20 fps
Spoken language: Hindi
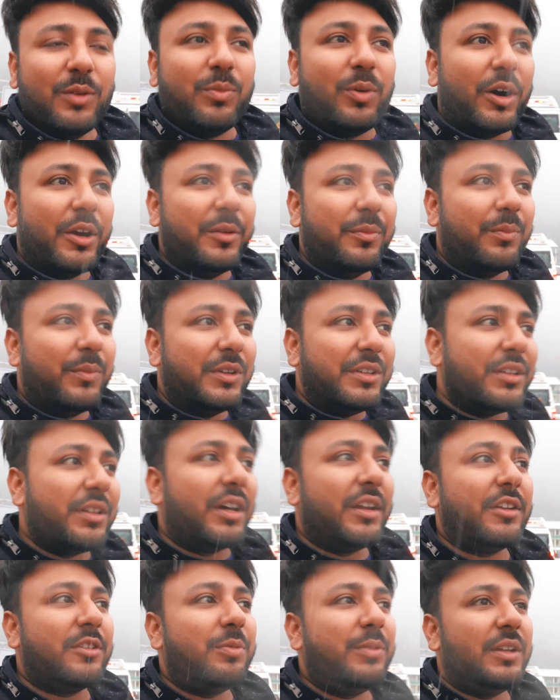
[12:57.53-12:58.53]
भाई
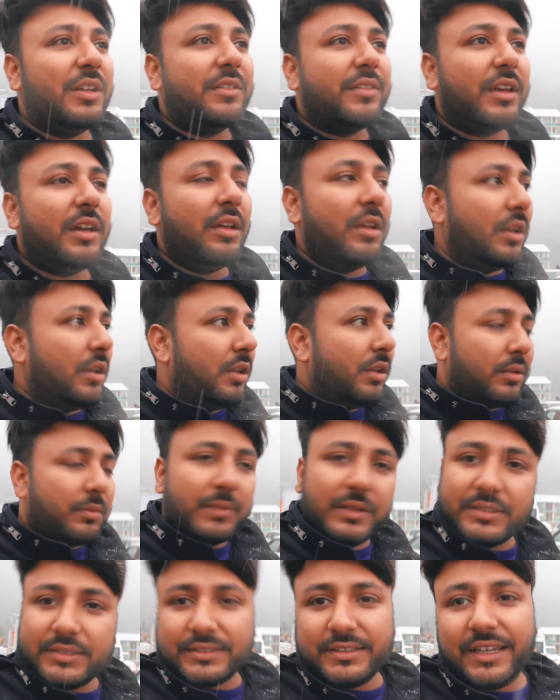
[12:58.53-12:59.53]
मज़ेदार एक्सपीरियंस है
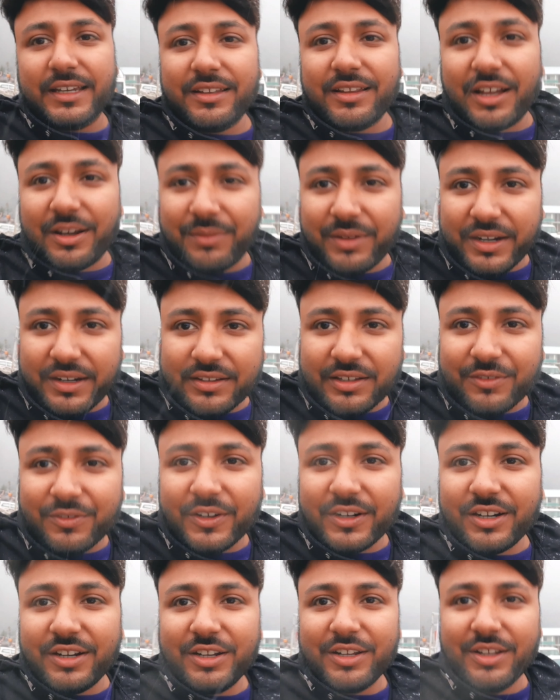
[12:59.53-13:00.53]
बस यही था हमारा
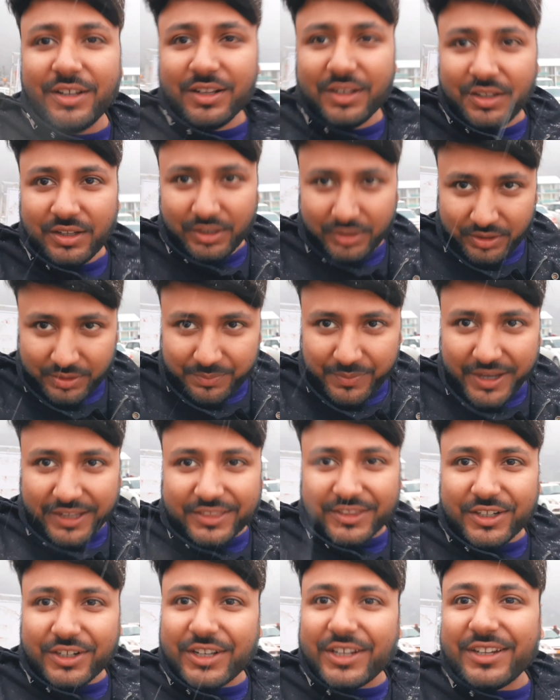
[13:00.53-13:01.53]
सफ़र
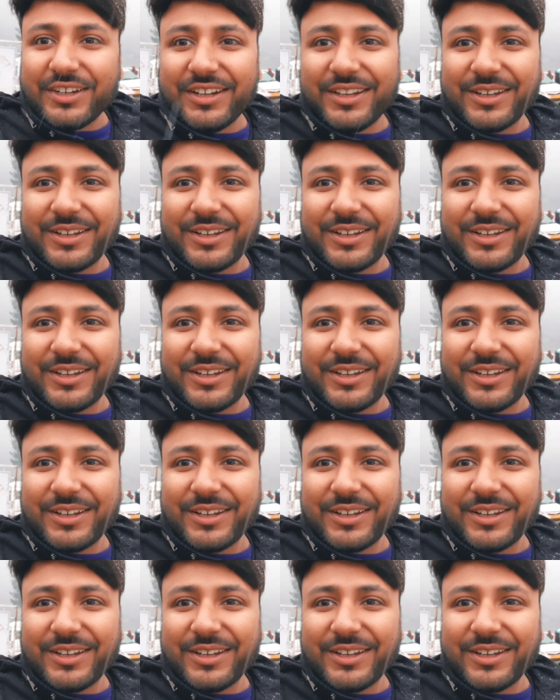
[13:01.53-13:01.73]
बेहतरीन